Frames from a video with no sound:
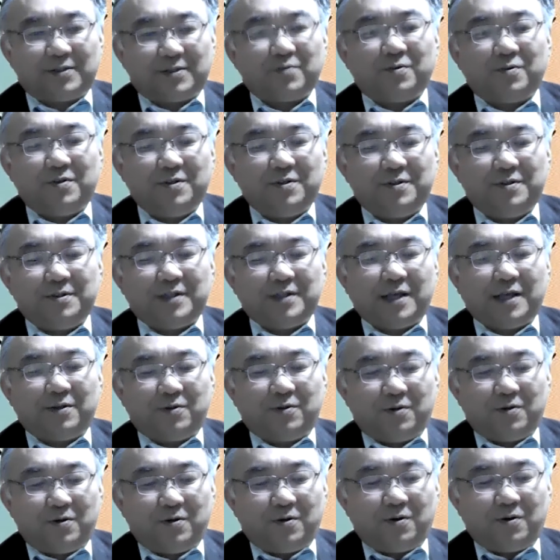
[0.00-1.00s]
そういうふうな
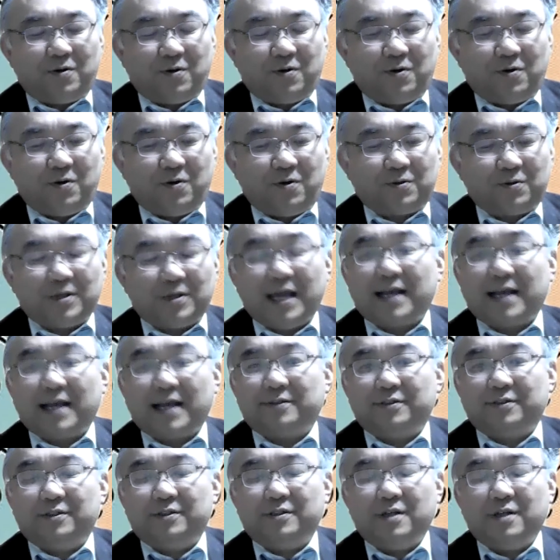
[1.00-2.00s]
のをとやか
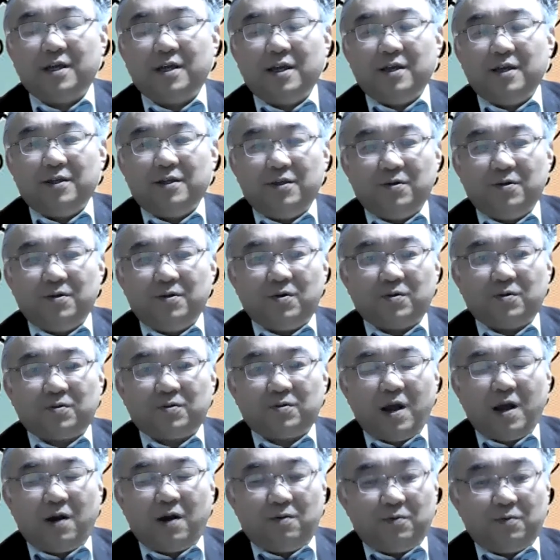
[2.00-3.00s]
く言おう
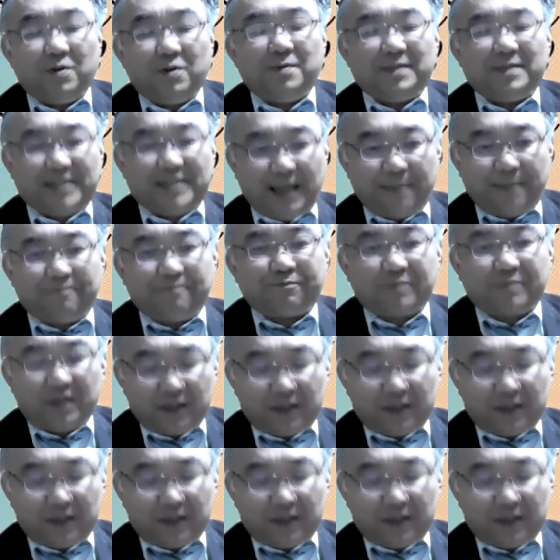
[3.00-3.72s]
とは思いません。